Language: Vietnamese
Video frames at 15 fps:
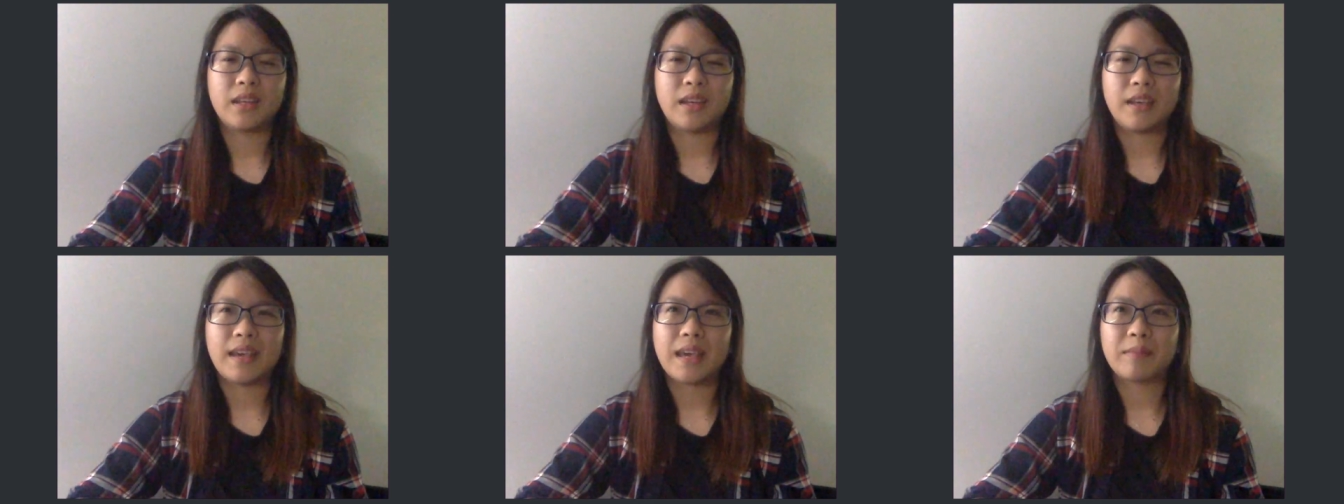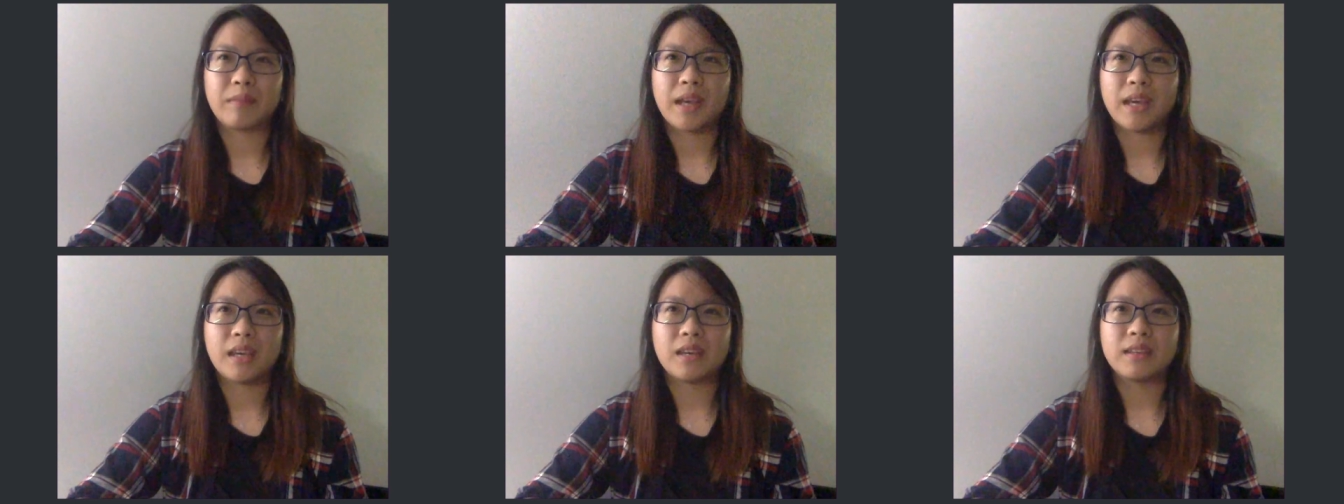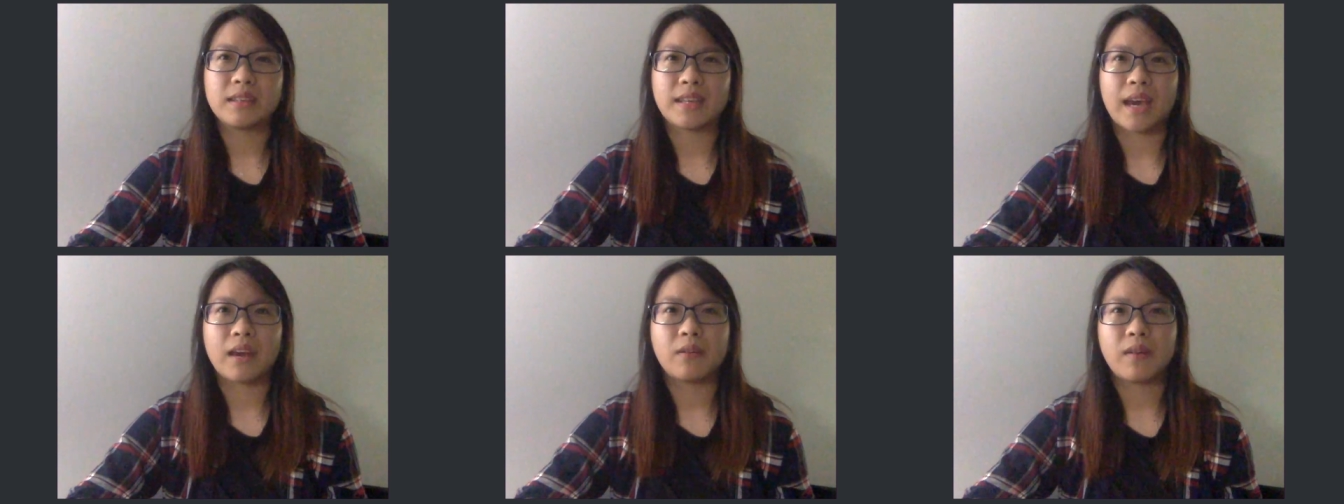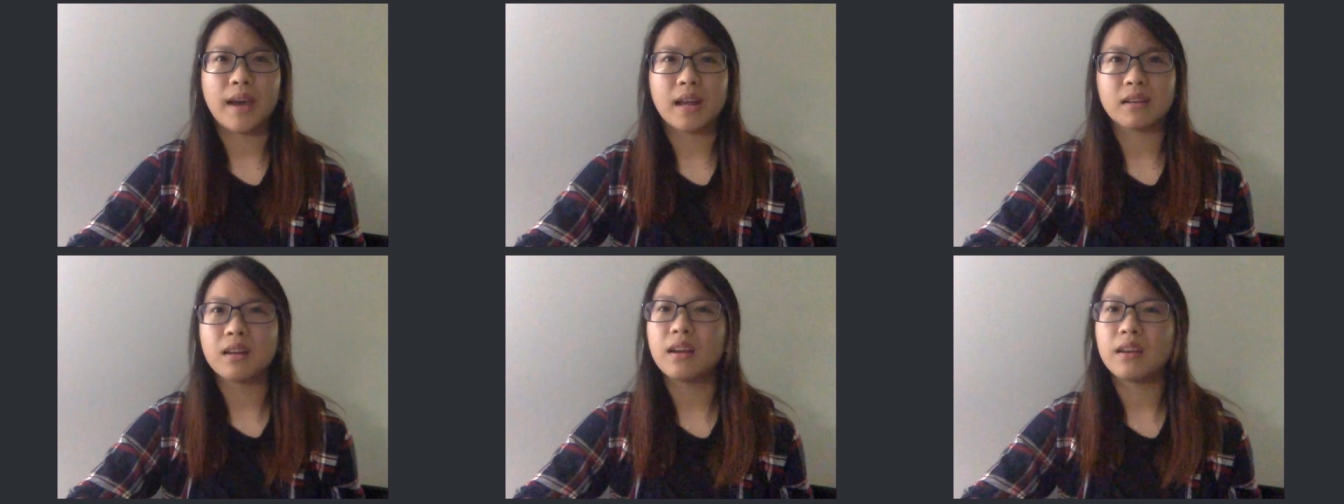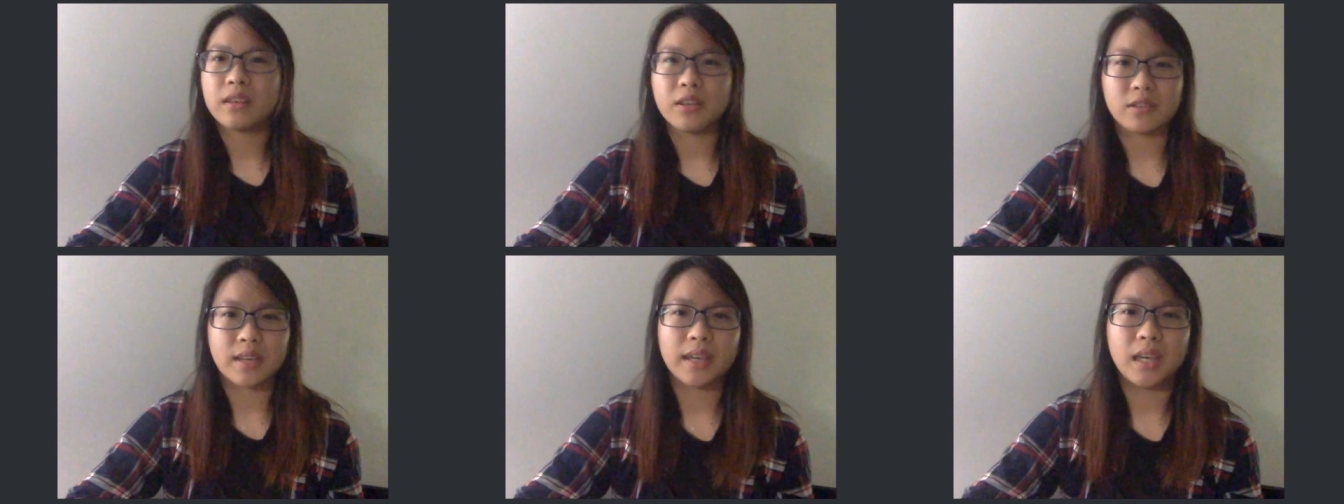thì em thấy trải qua rất là
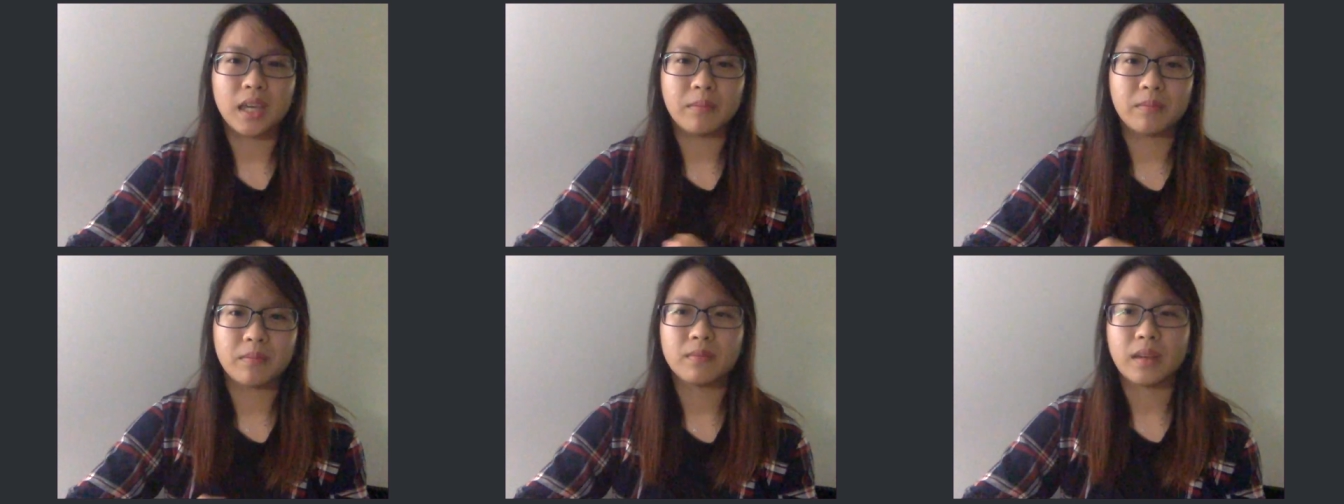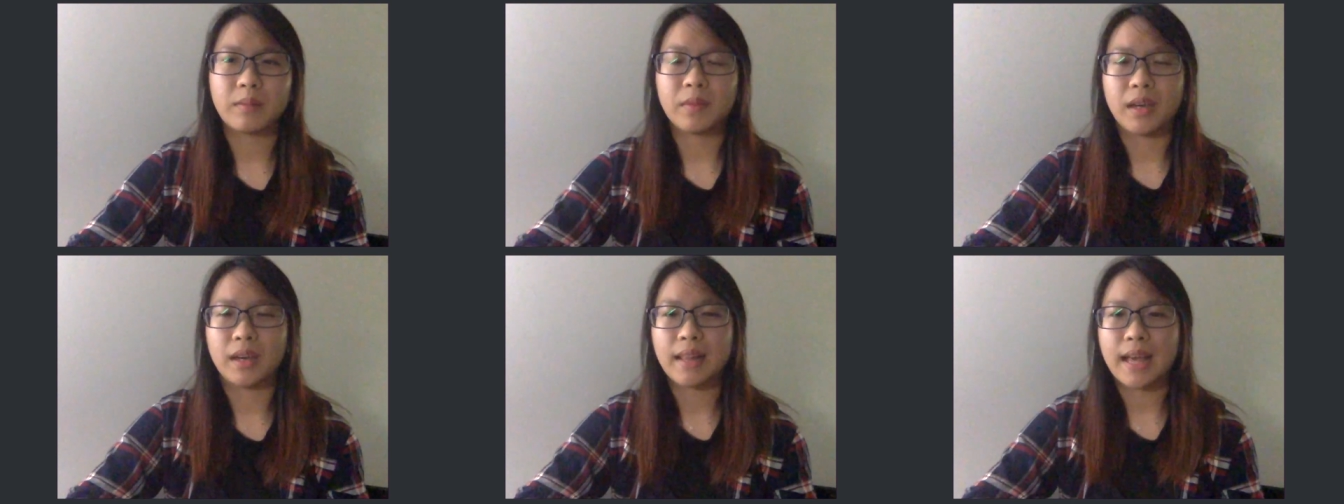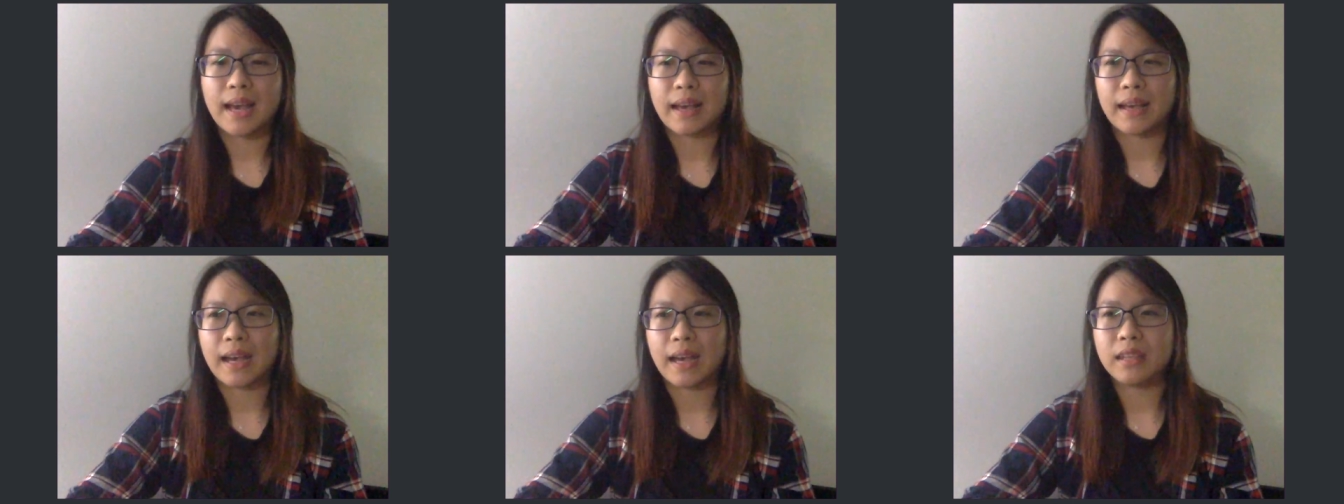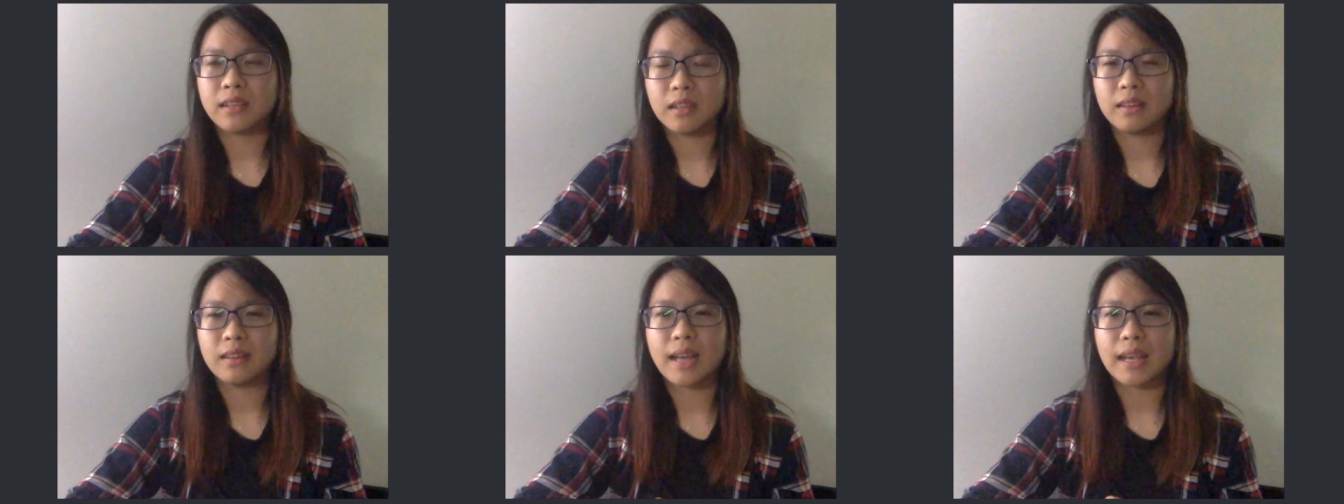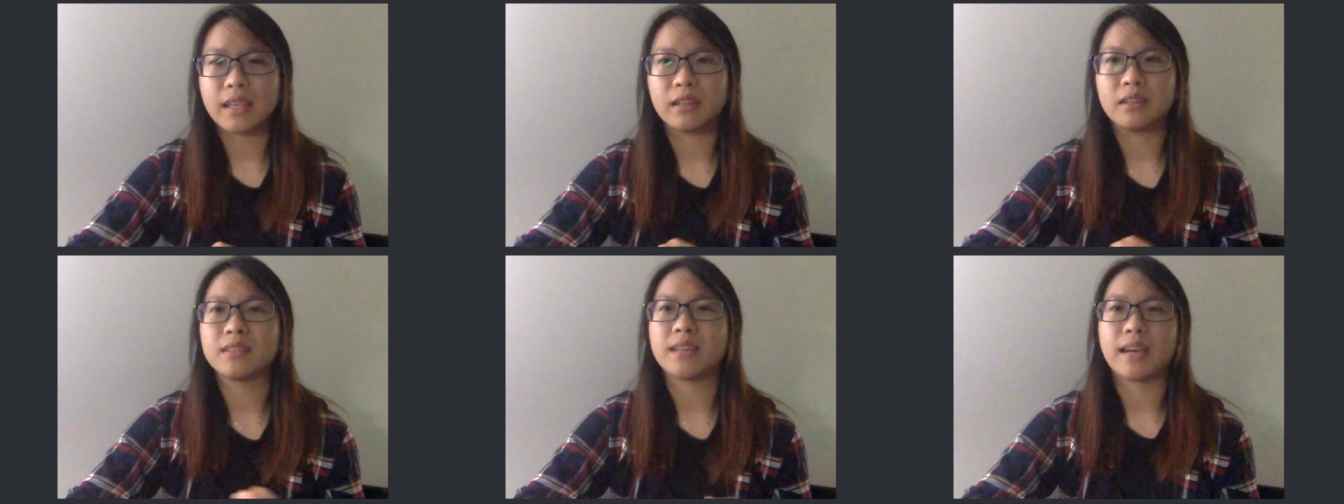nhiều trải nghiệm em nghĩ là cái chính
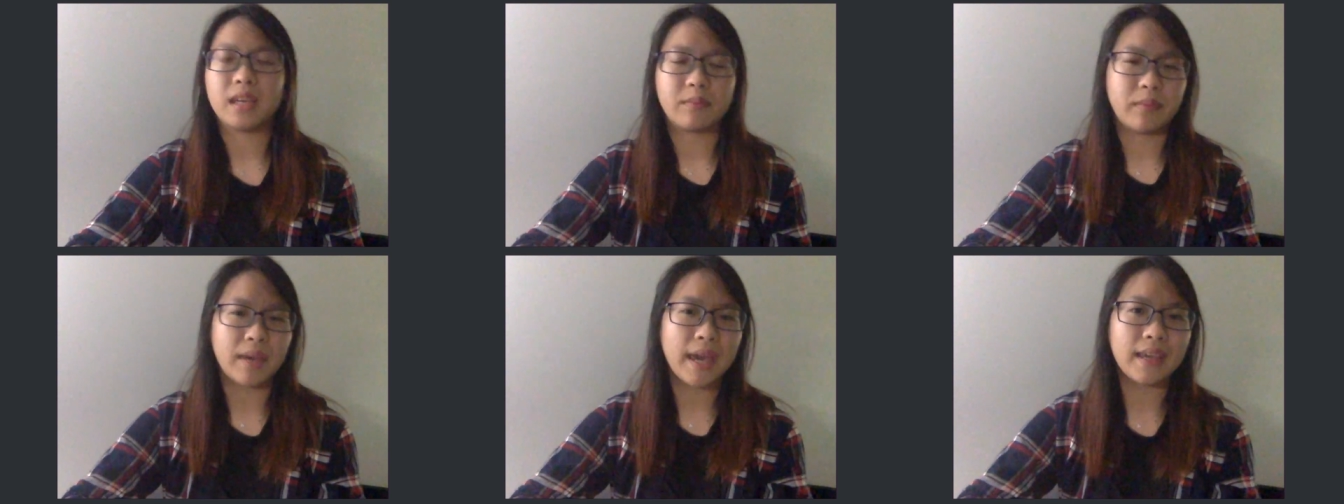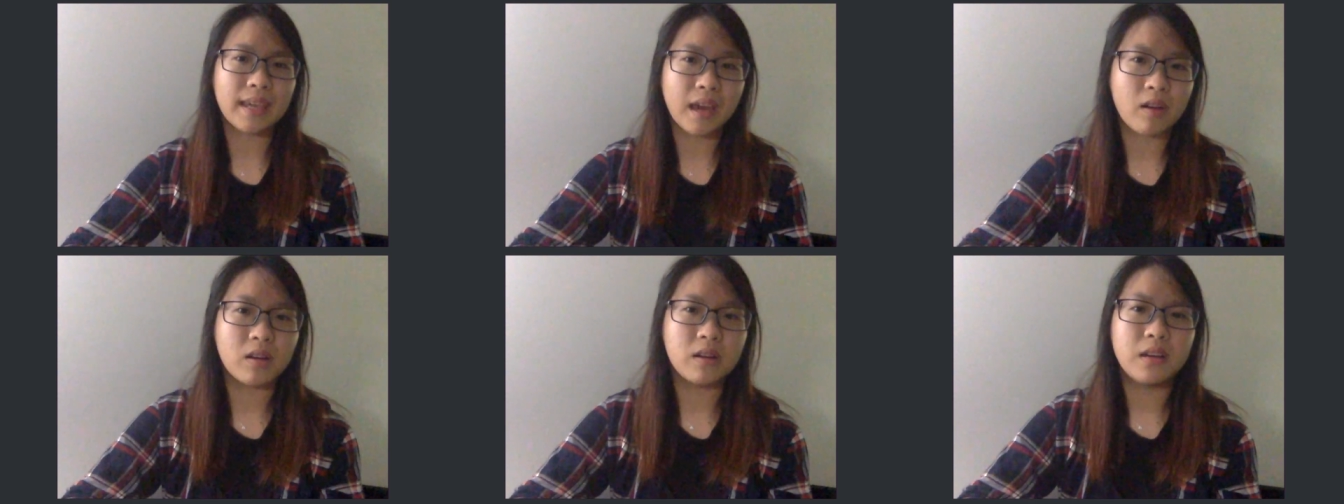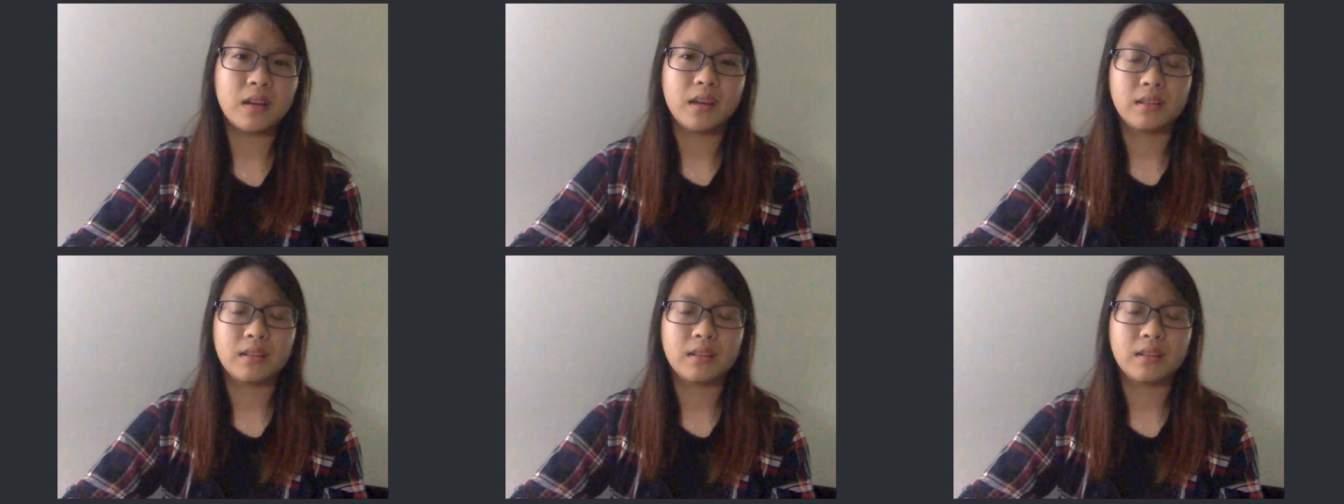là những trải nghiệm khác nhau